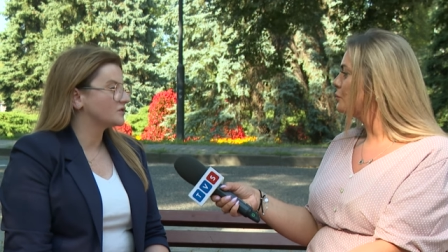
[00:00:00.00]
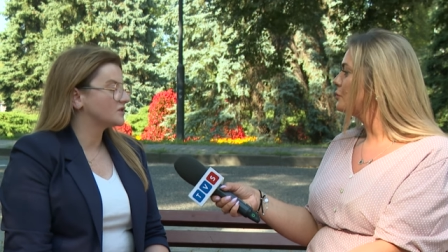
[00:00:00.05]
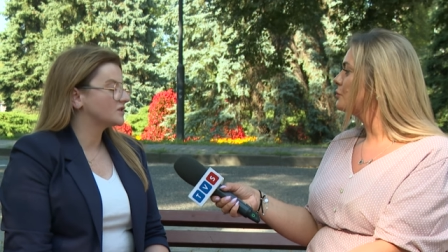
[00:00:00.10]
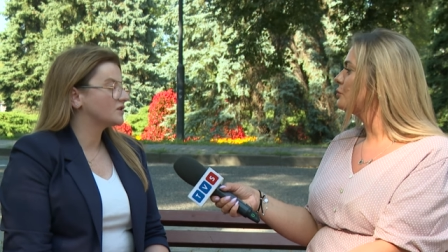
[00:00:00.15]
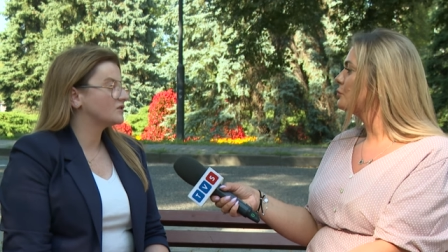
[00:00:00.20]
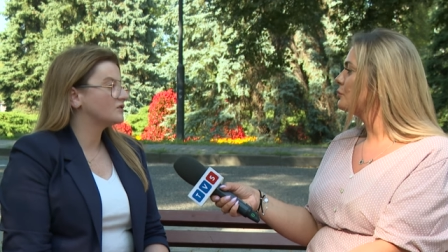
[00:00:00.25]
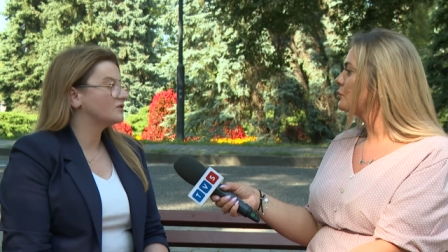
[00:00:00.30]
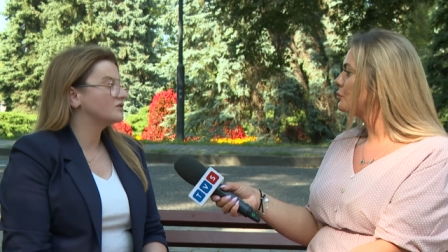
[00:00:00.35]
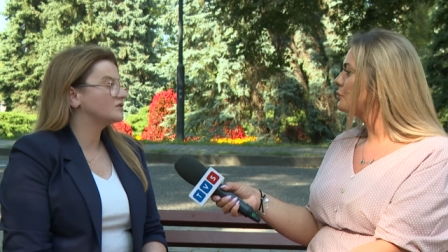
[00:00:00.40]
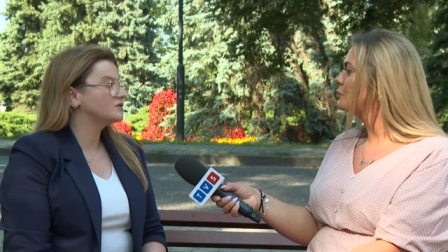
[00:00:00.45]
Z
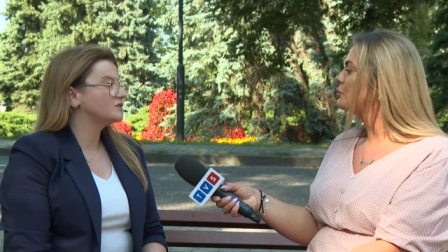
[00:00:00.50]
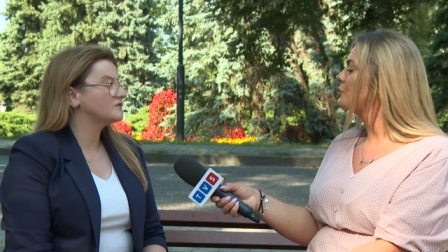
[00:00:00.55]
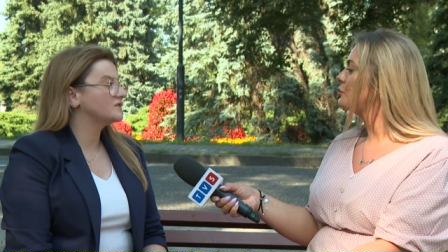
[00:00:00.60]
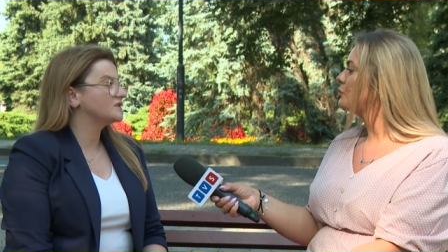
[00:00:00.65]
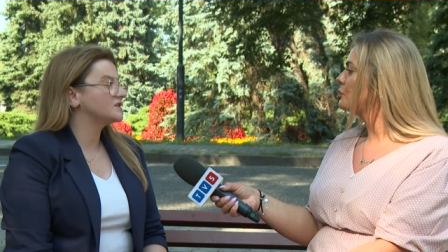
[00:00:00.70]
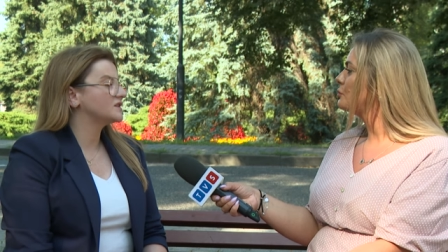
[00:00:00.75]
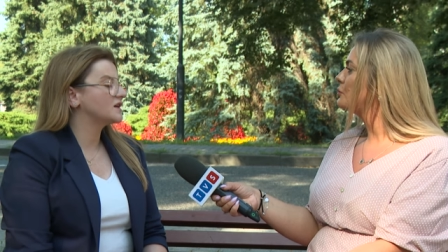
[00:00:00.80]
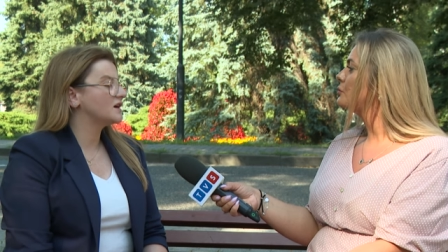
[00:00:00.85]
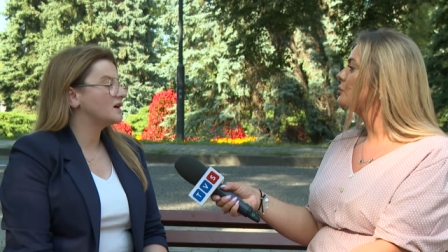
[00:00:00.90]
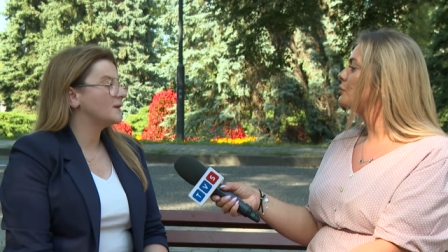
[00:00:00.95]
tego
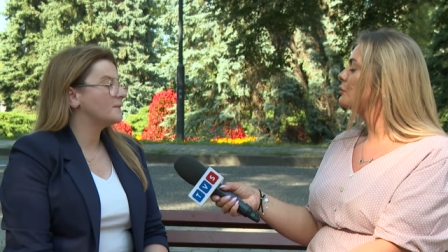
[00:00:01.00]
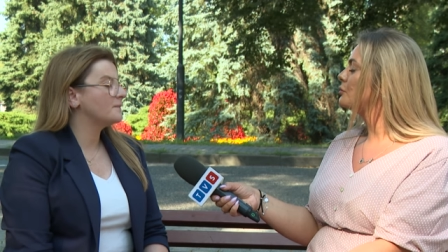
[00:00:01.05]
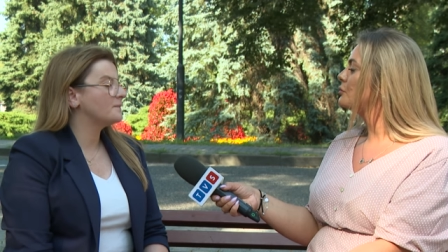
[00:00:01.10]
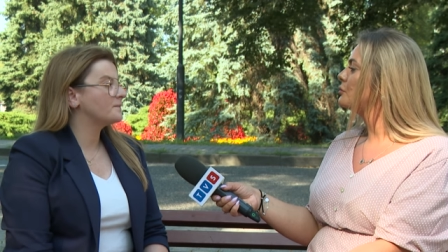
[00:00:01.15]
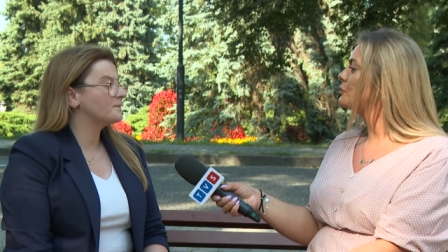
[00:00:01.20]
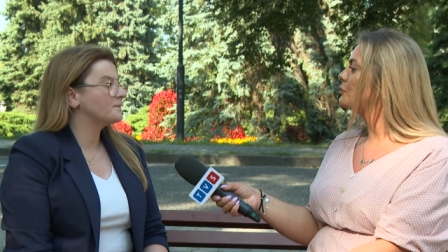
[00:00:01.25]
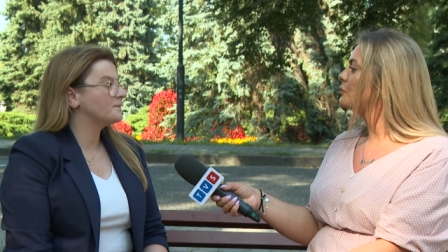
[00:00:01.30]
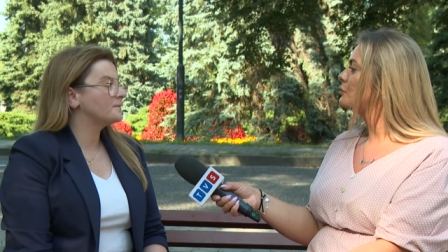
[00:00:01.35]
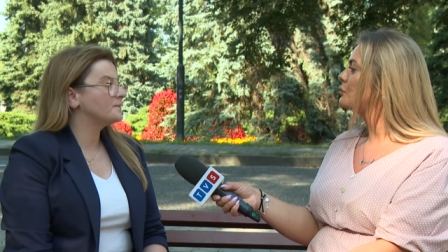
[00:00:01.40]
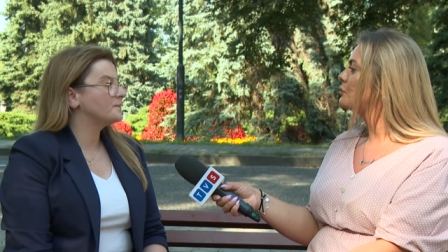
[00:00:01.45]
lądowiska
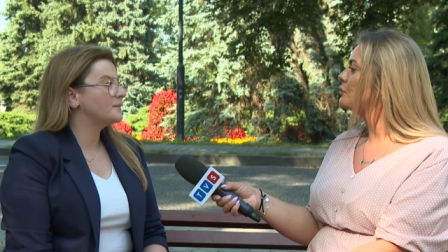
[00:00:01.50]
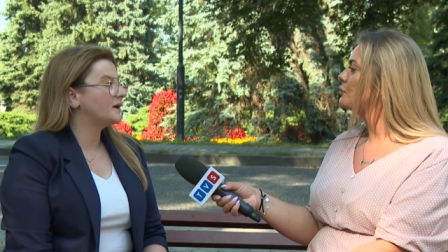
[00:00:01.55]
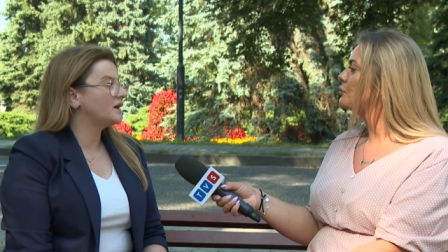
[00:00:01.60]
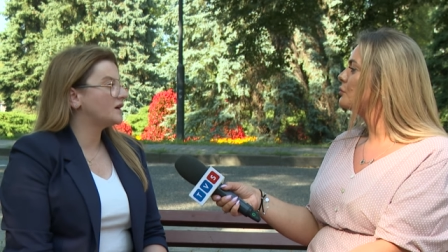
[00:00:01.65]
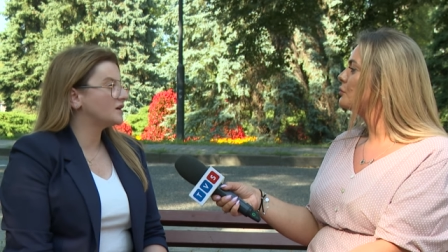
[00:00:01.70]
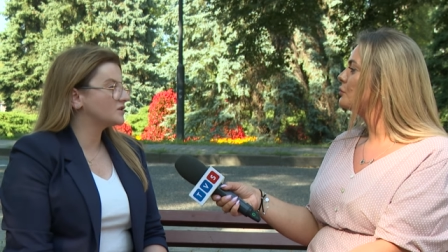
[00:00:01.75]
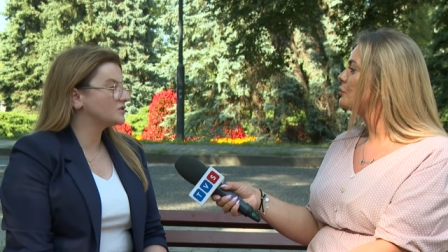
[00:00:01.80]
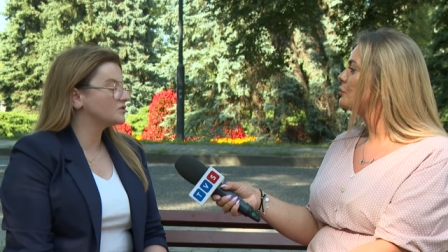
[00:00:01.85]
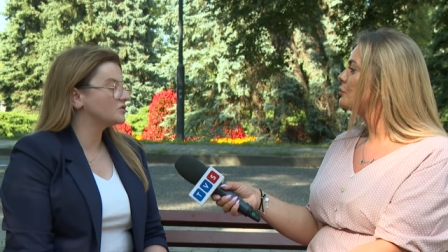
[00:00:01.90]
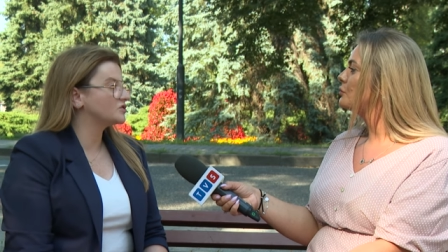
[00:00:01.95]
hmm,
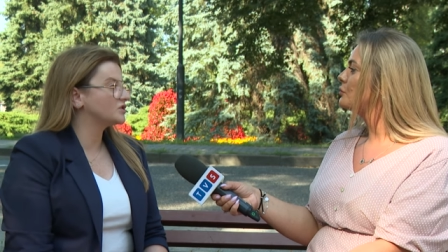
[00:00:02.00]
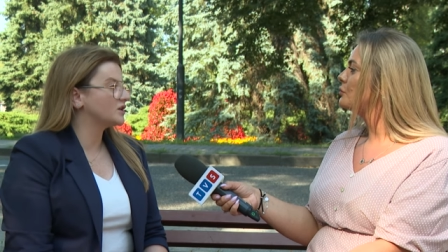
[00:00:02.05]
bardzo